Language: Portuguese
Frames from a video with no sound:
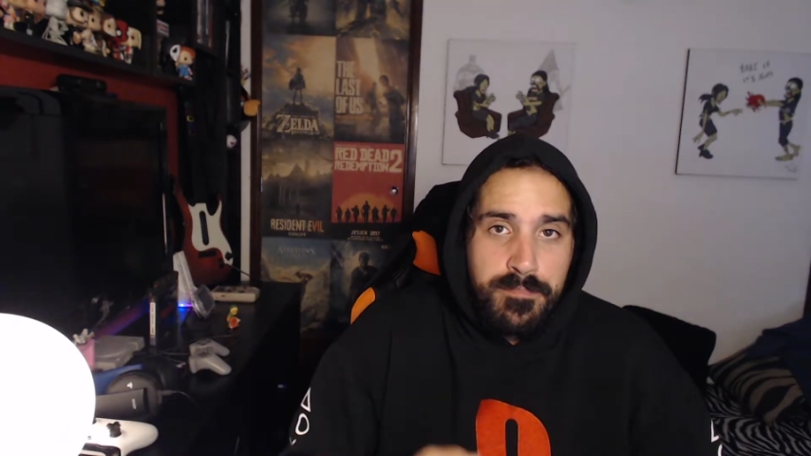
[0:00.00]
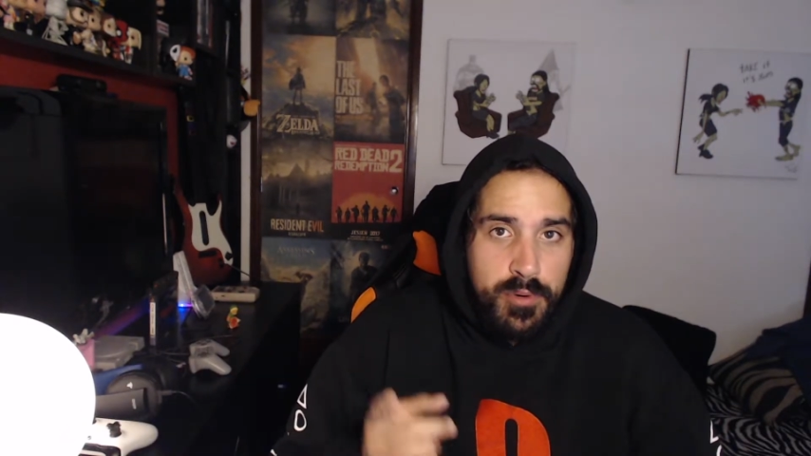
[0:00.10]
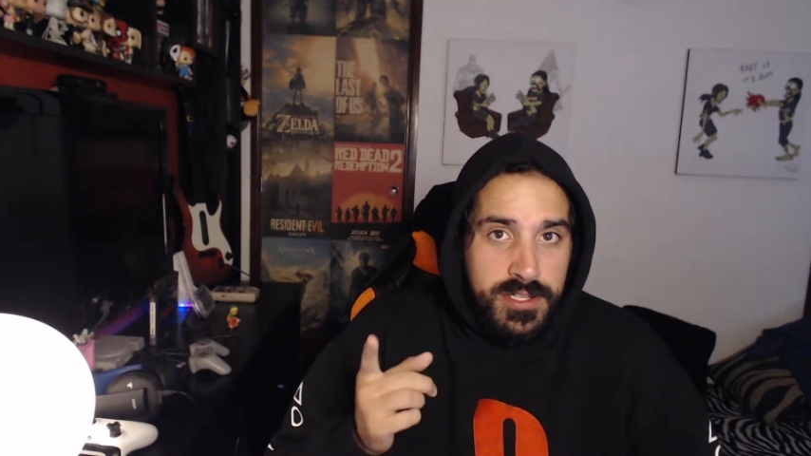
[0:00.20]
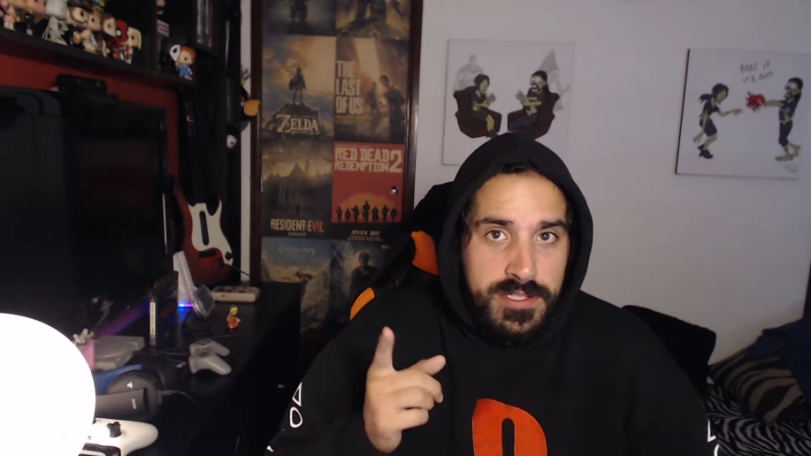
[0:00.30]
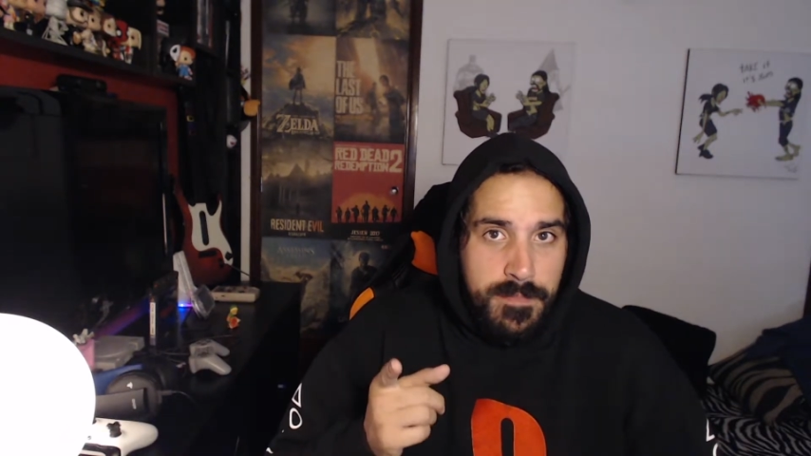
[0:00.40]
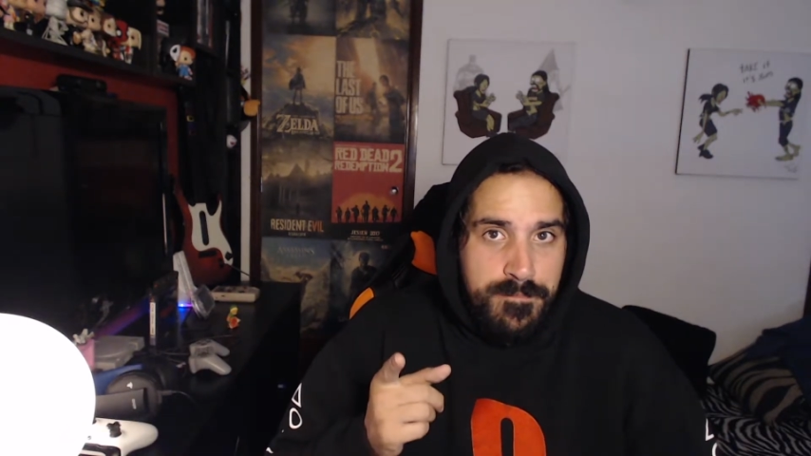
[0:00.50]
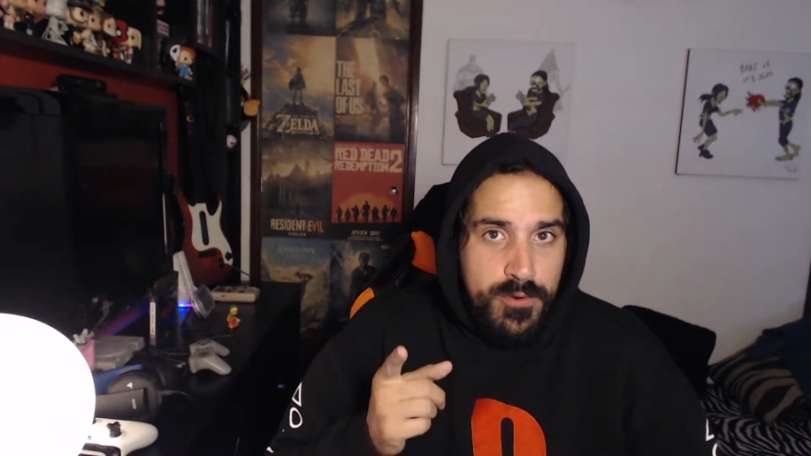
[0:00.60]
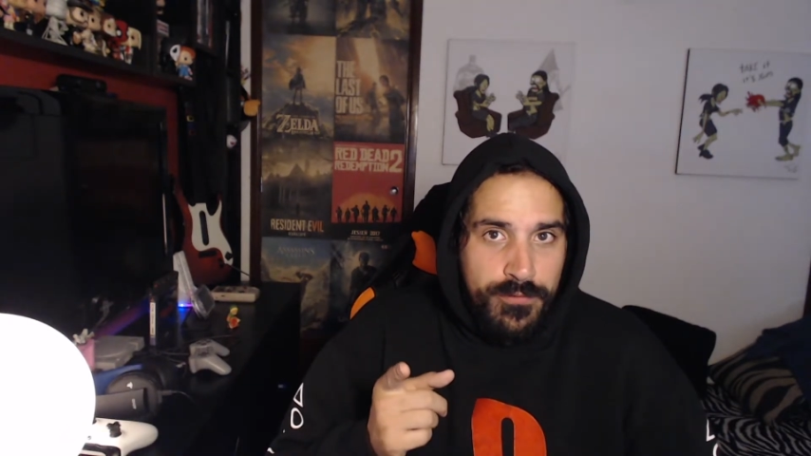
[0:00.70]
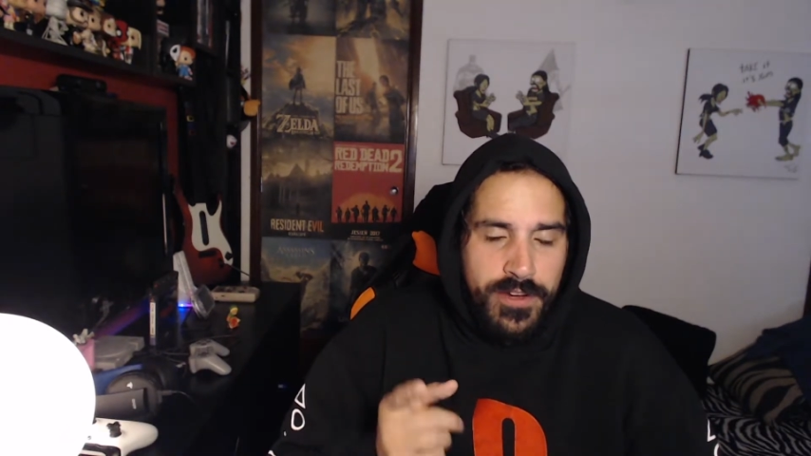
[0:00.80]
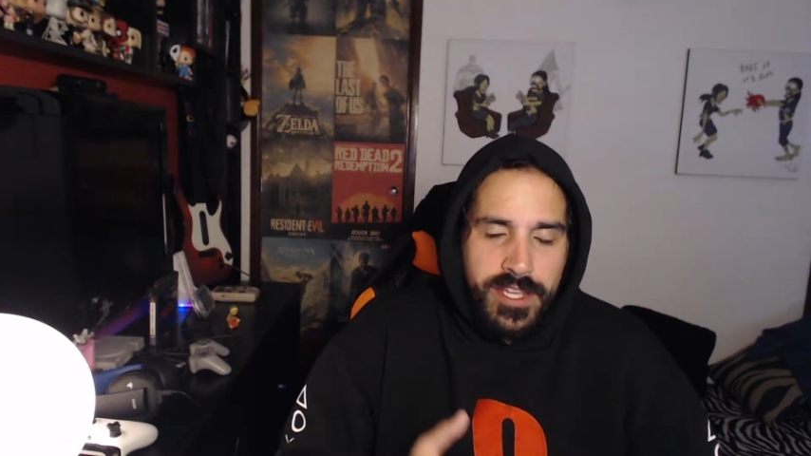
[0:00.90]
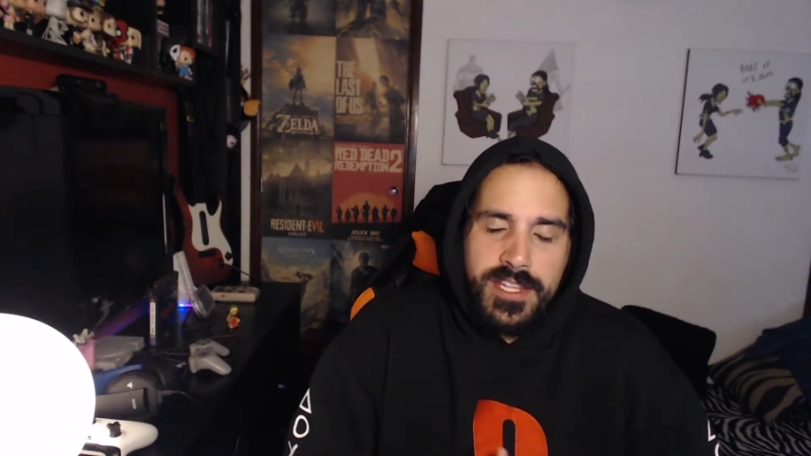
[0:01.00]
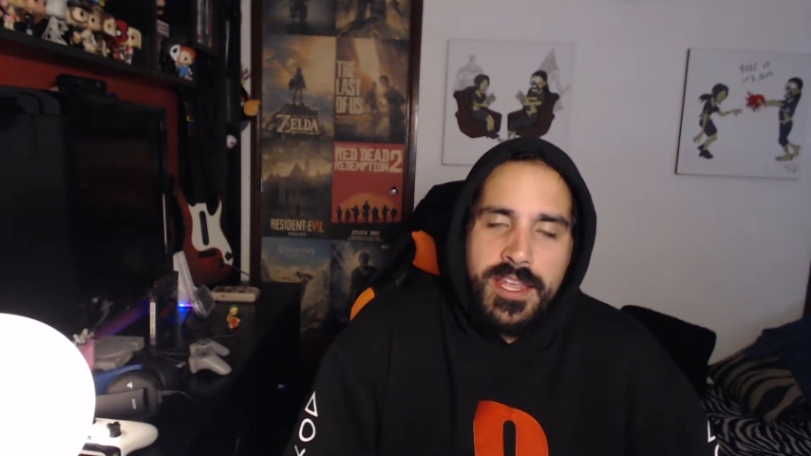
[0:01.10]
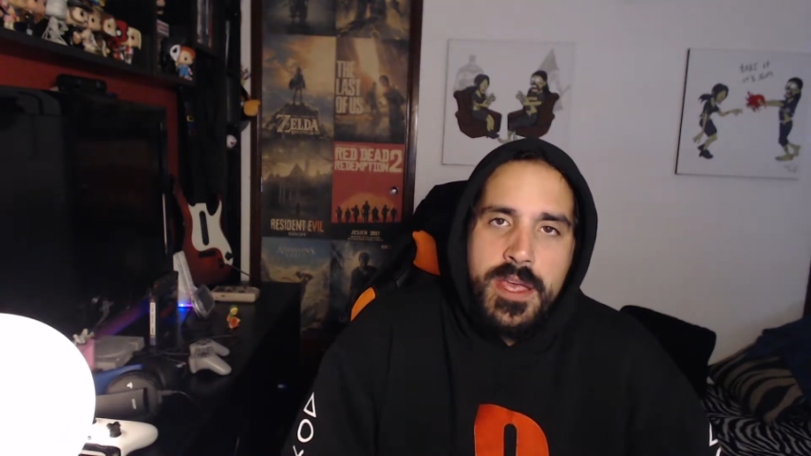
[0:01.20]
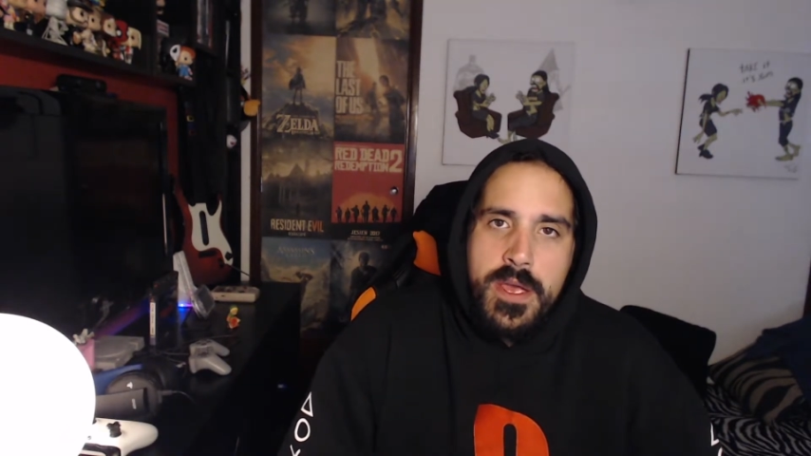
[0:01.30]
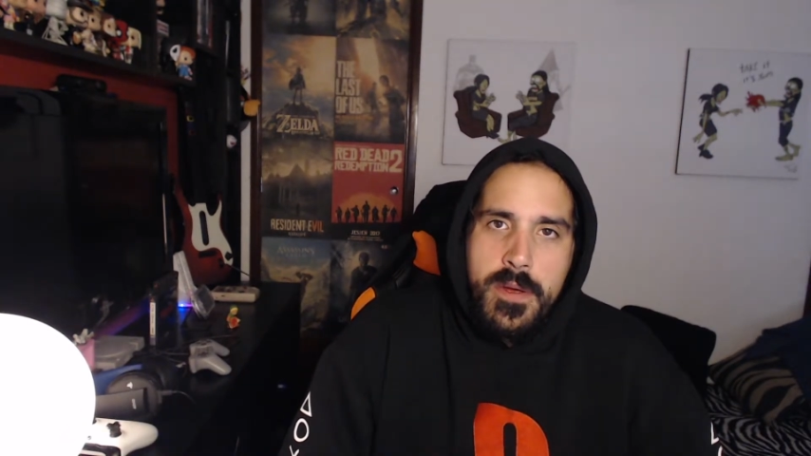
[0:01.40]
por isso aproveitem,